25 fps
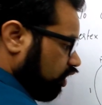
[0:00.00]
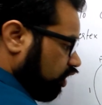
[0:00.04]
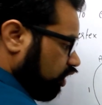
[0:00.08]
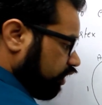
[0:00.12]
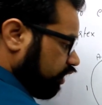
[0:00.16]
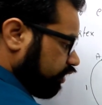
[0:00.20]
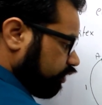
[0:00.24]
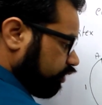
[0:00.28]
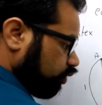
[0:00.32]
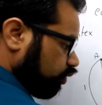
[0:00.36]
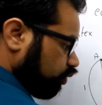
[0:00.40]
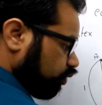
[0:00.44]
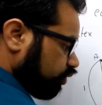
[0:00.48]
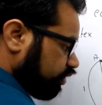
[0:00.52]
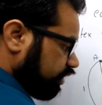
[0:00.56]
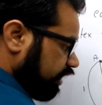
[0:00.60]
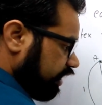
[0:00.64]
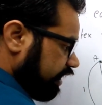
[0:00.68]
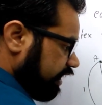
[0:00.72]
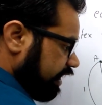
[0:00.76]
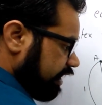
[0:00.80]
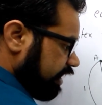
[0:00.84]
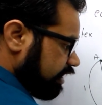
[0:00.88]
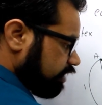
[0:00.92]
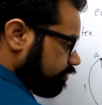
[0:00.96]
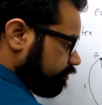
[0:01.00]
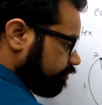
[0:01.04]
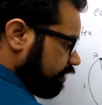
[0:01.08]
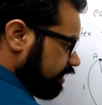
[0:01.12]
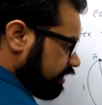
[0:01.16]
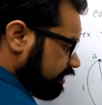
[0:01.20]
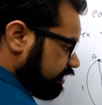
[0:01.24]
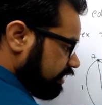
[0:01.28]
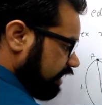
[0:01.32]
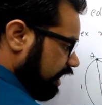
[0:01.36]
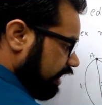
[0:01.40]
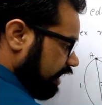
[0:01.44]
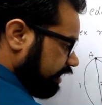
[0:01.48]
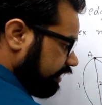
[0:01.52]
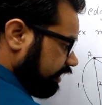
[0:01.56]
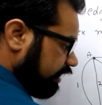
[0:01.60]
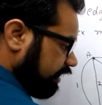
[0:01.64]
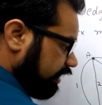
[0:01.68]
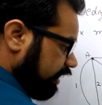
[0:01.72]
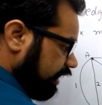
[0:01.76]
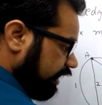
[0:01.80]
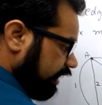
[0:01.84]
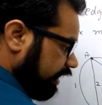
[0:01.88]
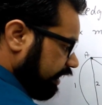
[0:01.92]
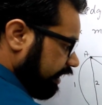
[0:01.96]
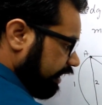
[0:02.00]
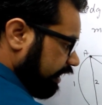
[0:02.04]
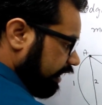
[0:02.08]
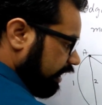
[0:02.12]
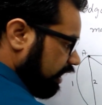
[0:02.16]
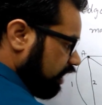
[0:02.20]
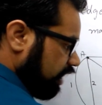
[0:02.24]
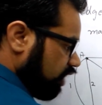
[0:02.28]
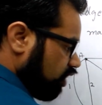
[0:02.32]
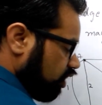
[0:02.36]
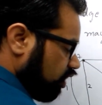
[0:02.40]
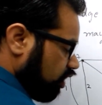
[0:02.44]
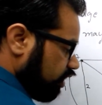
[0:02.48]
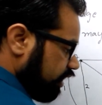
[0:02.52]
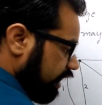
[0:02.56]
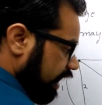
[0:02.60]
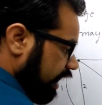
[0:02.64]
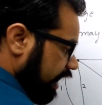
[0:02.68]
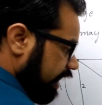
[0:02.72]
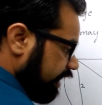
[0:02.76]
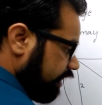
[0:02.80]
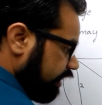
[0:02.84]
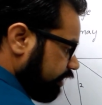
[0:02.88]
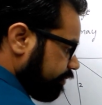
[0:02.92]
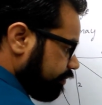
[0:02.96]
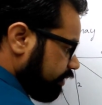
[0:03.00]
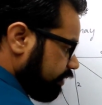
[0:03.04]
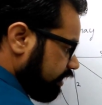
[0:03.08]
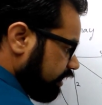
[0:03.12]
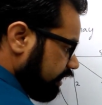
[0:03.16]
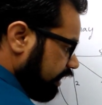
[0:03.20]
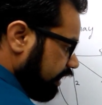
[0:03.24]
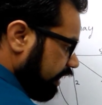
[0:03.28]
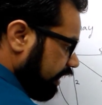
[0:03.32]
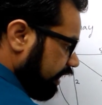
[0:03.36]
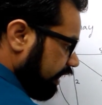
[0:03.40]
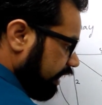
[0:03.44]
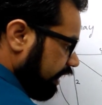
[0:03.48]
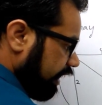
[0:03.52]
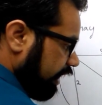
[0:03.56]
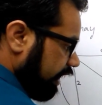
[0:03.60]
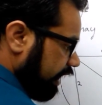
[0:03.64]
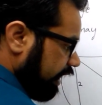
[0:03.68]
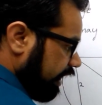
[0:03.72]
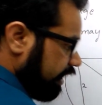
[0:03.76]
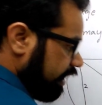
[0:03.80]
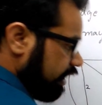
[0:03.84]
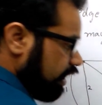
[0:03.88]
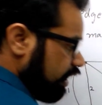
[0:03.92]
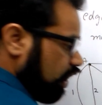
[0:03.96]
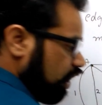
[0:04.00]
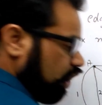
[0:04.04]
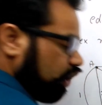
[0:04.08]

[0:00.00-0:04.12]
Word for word: और दूसरे केस में स्टार्टिंग ए है और एंड भी ए है